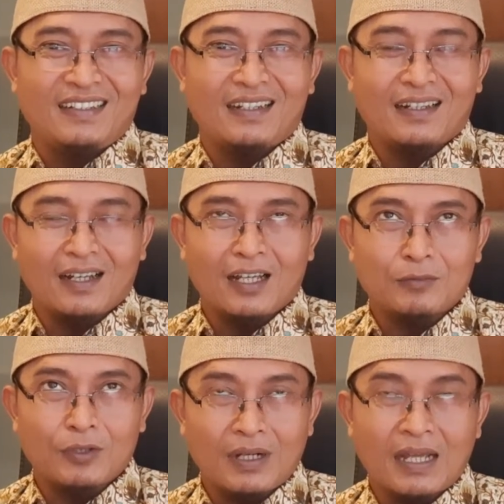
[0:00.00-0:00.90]
Dan
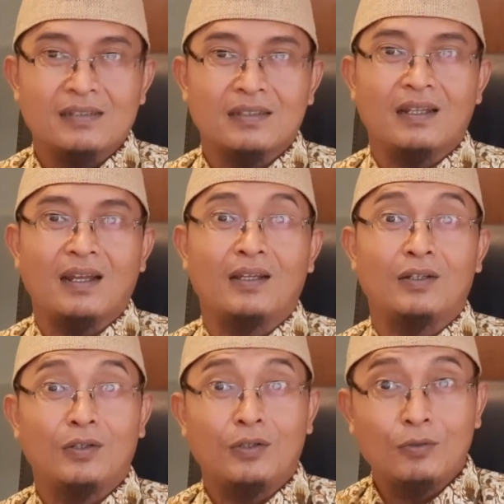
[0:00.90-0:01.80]
alhamdulillah setelah
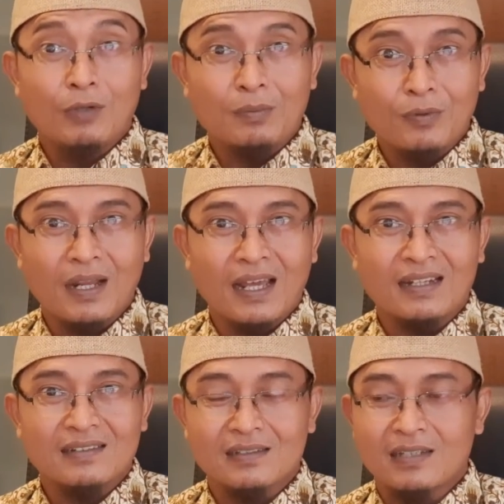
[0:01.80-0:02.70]
dua
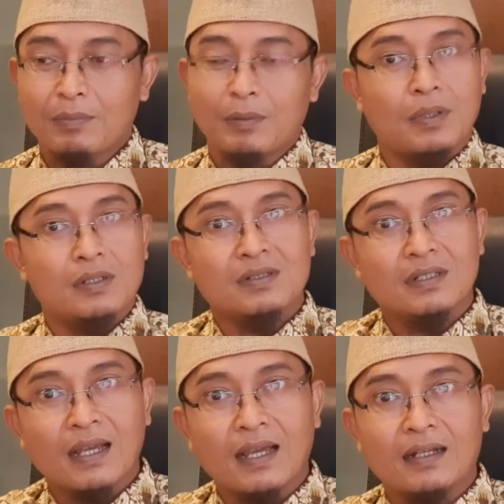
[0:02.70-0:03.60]
bulan sejak
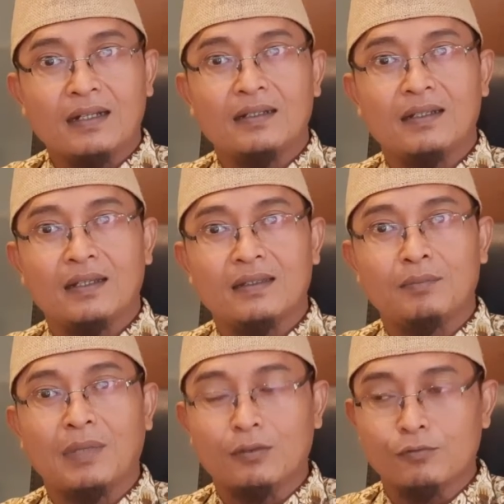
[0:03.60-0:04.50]
pembersihan ya
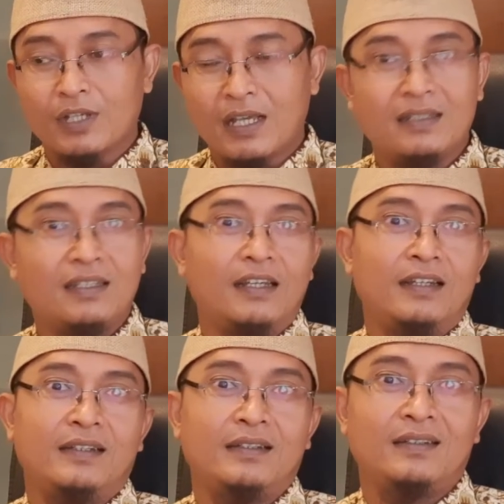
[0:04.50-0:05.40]
tempat
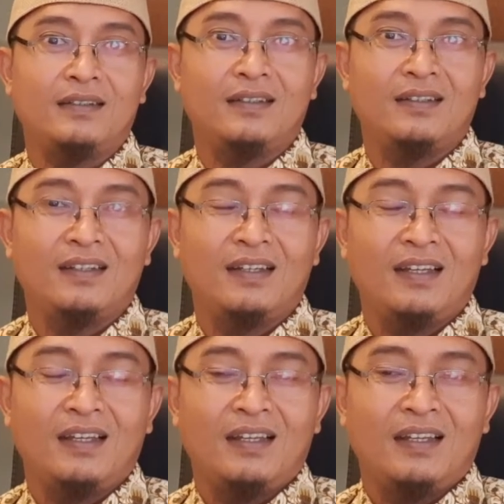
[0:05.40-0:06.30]
usahanya
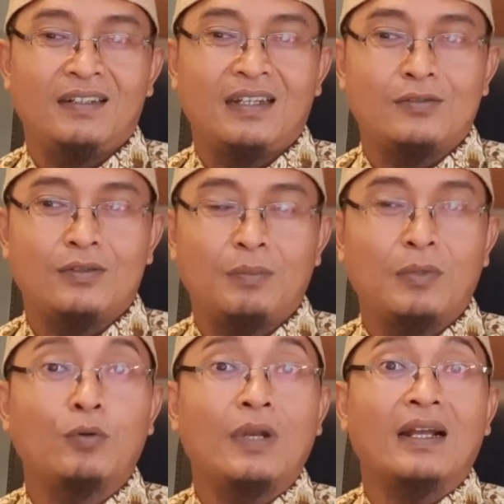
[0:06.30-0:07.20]
dan sudah
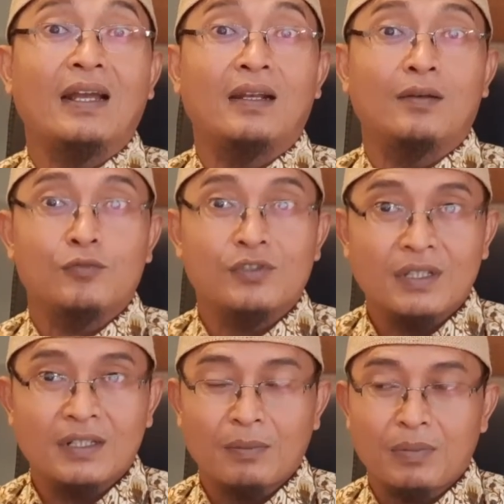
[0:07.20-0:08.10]
menggunakan
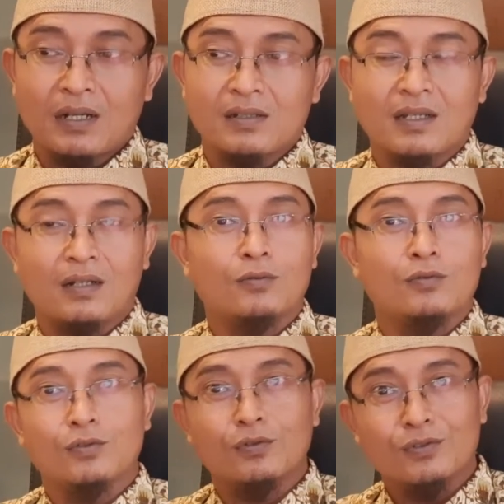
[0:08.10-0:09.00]
mustika pelarisan
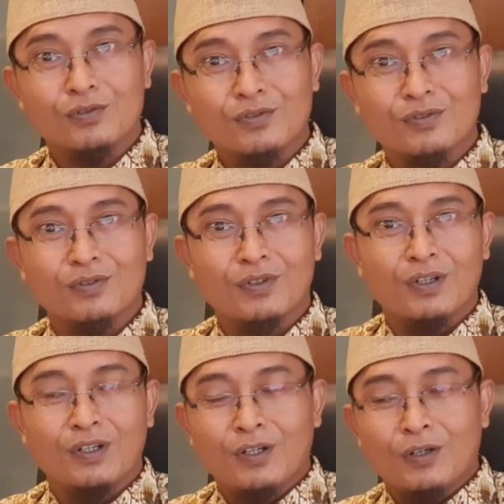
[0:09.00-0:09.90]
usus
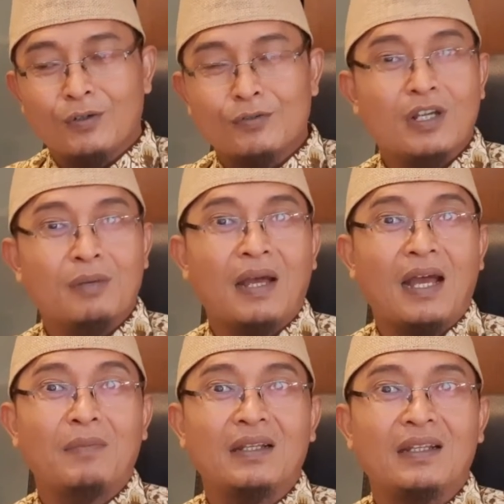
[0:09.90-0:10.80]
usaha
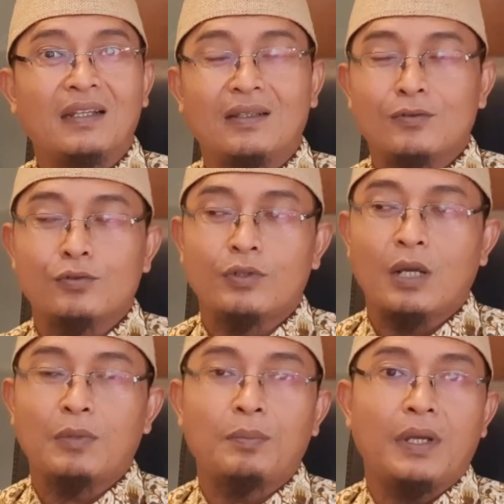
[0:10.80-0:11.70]
Pak Ahmad ini itu
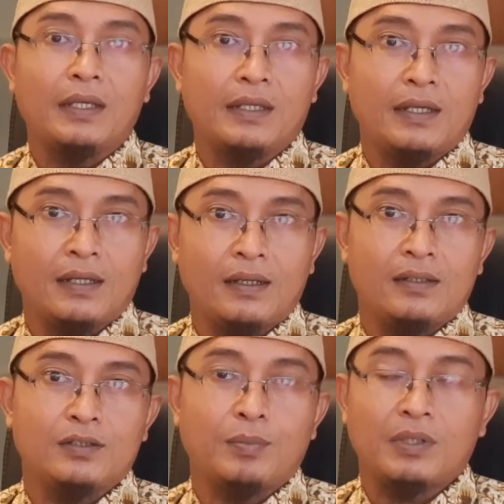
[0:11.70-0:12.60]
sudah membaik
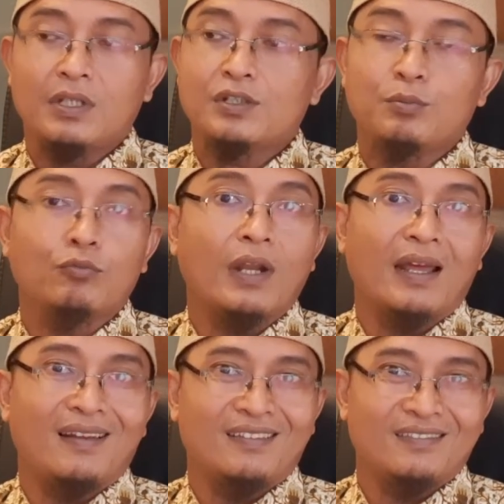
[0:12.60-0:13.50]
seperti semula